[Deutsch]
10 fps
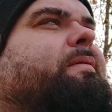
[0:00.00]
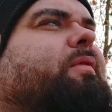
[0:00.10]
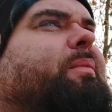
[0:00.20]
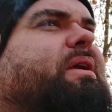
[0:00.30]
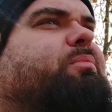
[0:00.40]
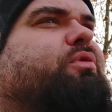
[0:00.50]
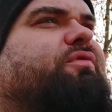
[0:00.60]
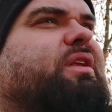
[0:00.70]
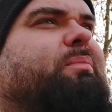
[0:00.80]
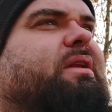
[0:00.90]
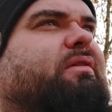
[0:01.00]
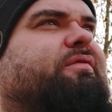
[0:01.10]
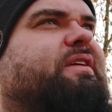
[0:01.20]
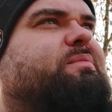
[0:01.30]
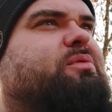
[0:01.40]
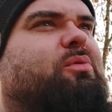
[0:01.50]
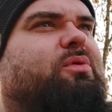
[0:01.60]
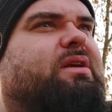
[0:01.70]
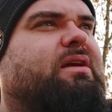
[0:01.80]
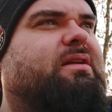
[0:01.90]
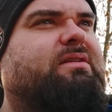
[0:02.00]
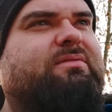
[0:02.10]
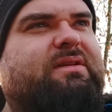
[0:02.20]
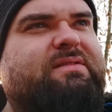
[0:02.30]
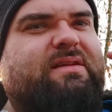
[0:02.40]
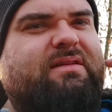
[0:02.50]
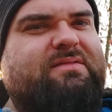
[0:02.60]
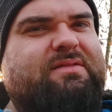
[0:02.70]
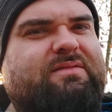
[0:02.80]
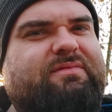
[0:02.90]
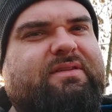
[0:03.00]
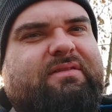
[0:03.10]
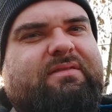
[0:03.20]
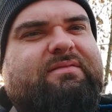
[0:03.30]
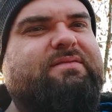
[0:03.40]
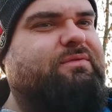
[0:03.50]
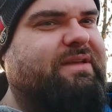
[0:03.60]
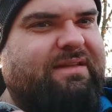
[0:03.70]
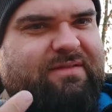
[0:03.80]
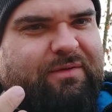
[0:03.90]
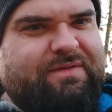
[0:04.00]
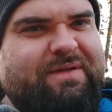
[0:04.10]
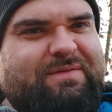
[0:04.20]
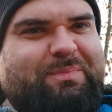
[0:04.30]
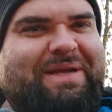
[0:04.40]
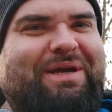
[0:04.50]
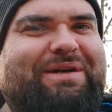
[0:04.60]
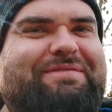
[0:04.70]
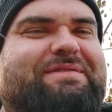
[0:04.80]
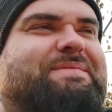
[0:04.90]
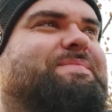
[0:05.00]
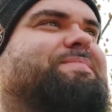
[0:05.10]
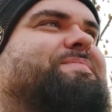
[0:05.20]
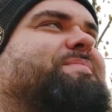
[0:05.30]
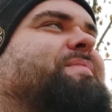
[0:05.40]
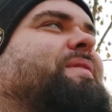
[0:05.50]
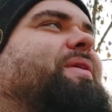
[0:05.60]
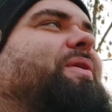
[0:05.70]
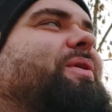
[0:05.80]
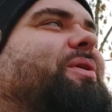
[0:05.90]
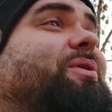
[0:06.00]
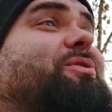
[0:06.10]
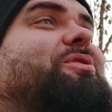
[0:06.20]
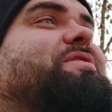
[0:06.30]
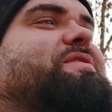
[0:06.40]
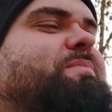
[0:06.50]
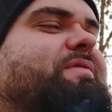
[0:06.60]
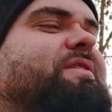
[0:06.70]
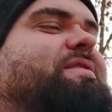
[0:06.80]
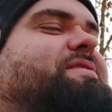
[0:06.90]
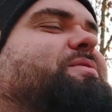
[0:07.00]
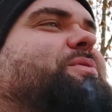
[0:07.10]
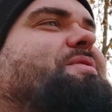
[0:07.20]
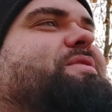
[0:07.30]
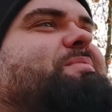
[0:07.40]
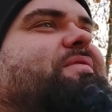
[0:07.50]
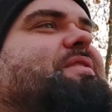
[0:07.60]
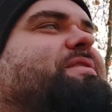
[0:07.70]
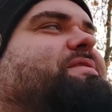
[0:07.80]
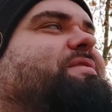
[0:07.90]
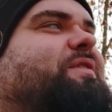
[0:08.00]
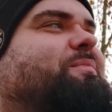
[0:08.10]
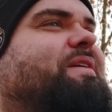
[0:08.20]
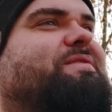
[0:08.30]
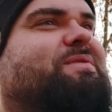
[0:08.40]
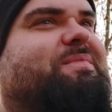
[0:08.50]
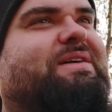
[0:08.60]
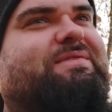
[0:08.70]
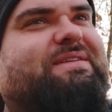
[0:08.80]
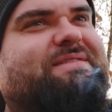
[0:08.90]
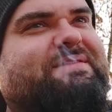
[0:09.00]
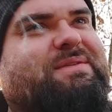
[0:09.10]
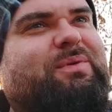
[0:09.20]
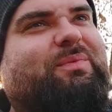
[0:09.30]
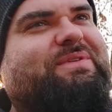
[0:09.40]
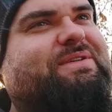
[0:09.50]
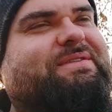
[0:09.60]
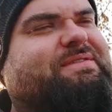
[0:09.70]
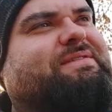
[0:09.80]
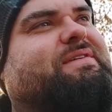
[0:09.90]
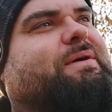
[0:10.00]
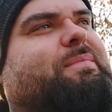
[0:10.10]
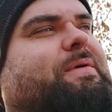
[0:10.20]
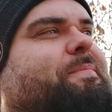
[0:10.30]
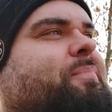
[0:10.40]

wenn man dann ein Profilbild auf Facebook hochgeladen hat und das sah das irgendwie so wie jetzt aus, also pennerhaft. Ja, du könntest dich mal wieder rasieren, du könntest dich mal wieder rasieren, warum lässt du einen Bartwachs, das sieht komisch aus oder wie auch immer.